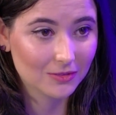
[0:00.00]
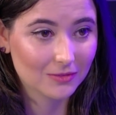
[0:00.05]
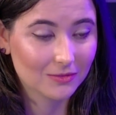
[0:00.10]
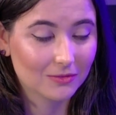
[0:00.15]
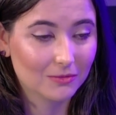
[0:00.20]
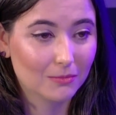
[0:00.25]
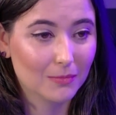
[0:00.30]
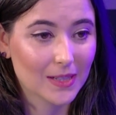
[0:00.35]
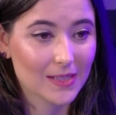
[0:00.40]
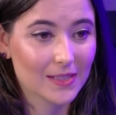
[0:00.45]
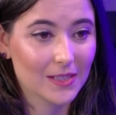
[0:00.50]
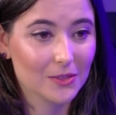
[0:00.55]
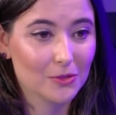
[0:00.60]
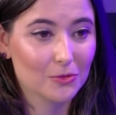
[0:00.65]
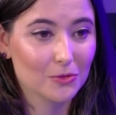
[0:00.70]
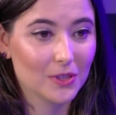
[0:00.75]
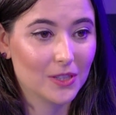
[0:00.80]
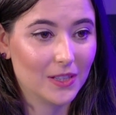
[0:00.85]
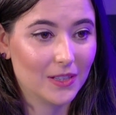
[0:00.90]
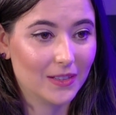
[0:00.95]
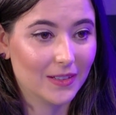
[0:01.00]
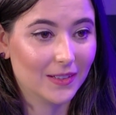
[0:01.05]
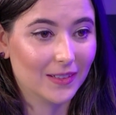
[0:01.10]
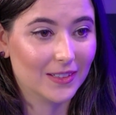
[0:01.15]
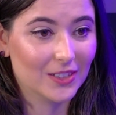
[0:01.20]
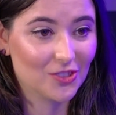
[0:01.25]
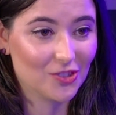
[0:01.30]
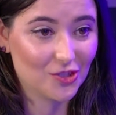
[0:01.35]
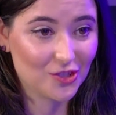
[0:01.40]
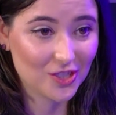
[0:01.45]
uma assessoria
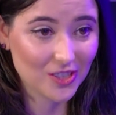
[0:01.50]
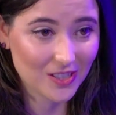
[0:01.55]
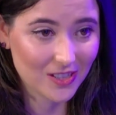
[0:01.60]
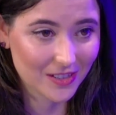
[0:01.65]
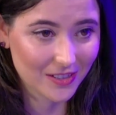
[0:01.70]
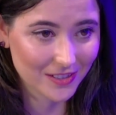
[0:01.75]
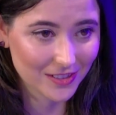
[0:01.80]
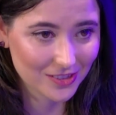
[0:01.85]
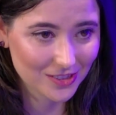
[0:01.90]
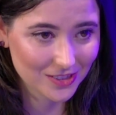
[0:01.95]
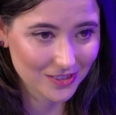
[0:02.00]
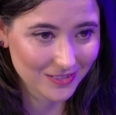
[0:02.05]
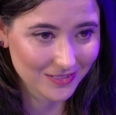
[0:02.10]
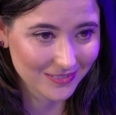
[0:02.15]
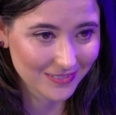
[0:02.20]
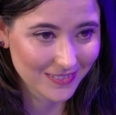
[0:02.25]
gigante